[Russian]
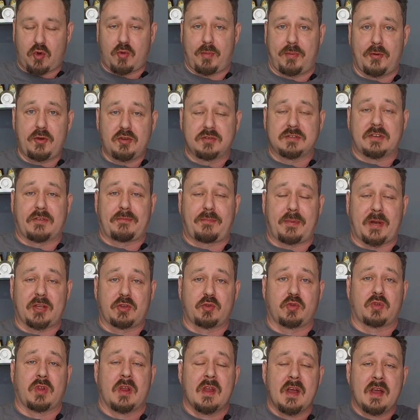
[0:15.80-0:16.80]
куплю
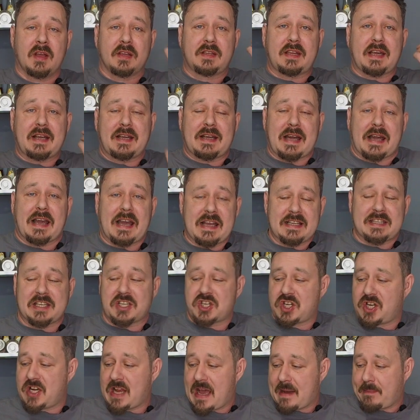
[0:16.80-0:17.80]
главпродукт, так какая-то
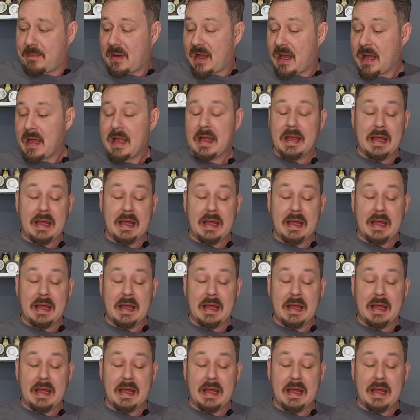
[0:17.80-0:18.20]
шляпа.